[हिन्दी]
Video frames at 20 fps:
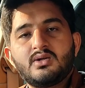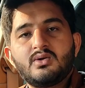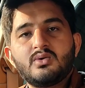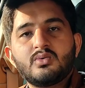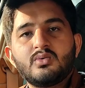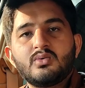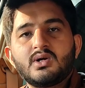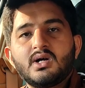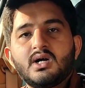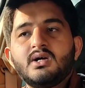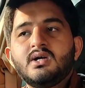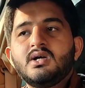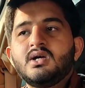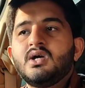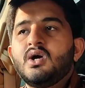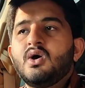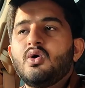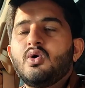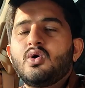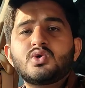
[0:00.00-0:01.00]
है लोगों का
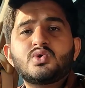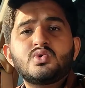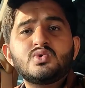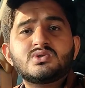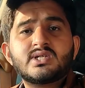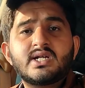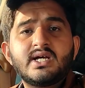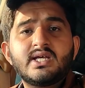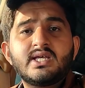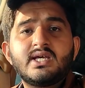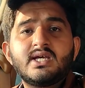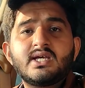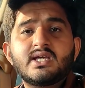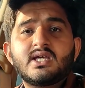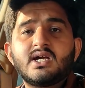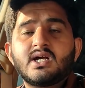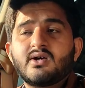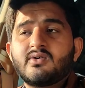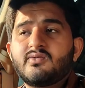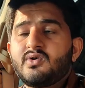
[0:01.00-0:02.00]
और दूसरा ये
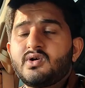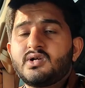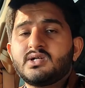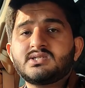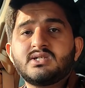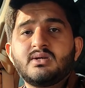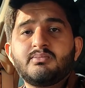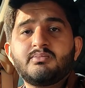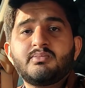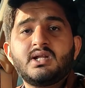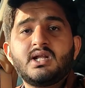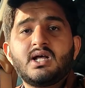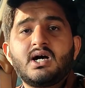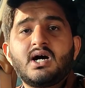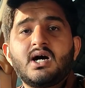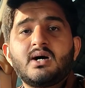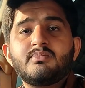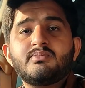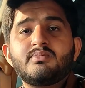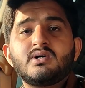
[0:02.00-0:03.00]
कि अगर फॉर एग्ज़ाम्पल
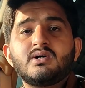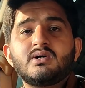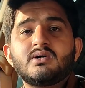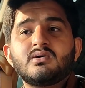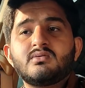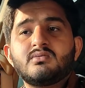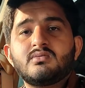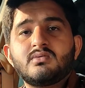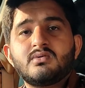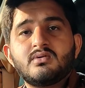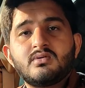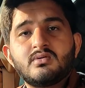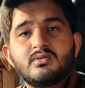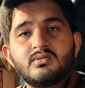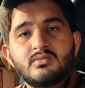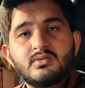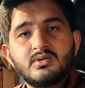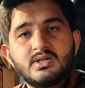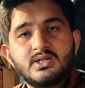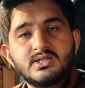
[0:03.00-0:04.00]

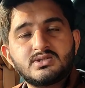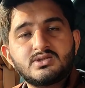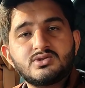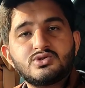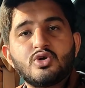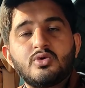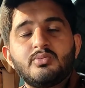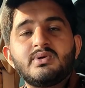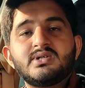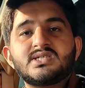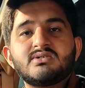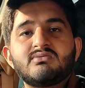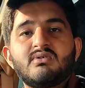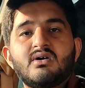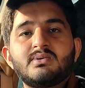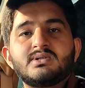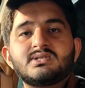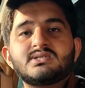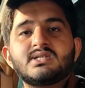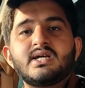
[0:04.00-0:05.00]
आप इस शोबे से
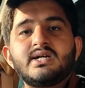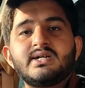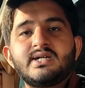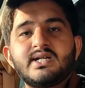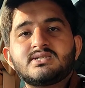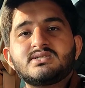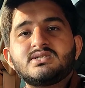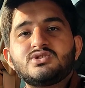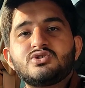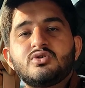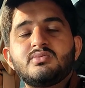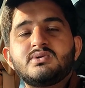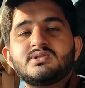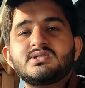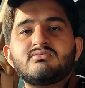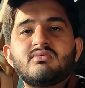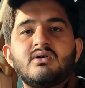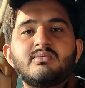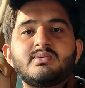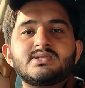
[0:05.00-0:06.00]
वाबस्ता हैं टैक्सी शोबे
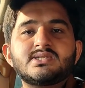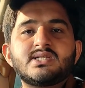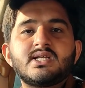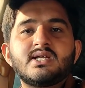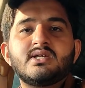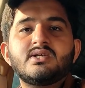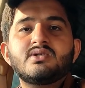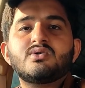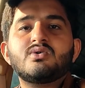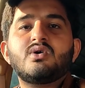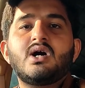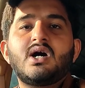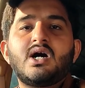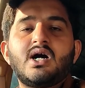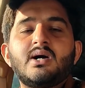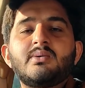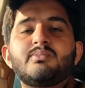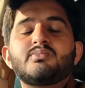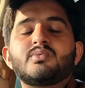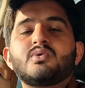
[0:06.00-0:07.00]
से वाबस्ता हैं तो
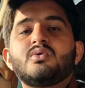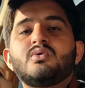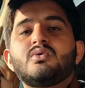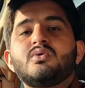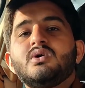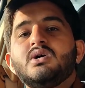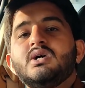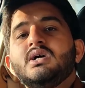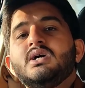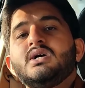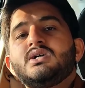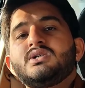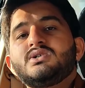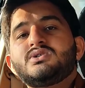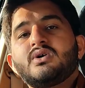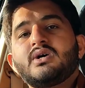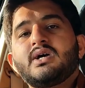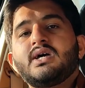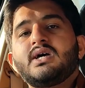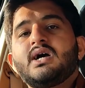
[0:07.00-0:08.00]
आपको
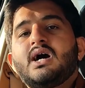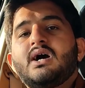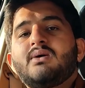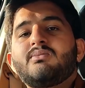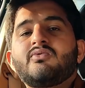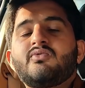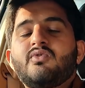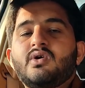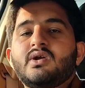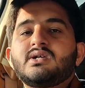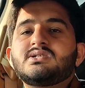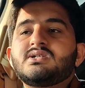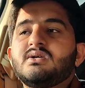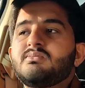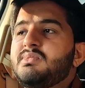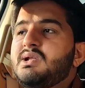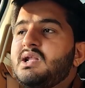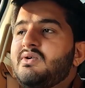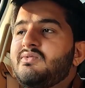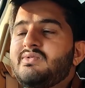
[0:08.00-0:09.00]
जो है आप फॉर
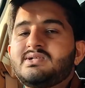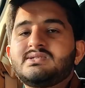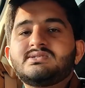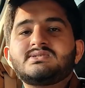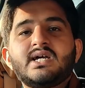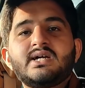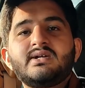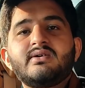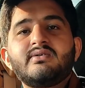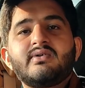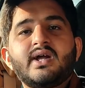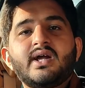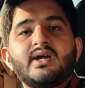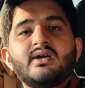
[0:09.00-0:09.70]
एग्ज़ाम्पल आप वन साइड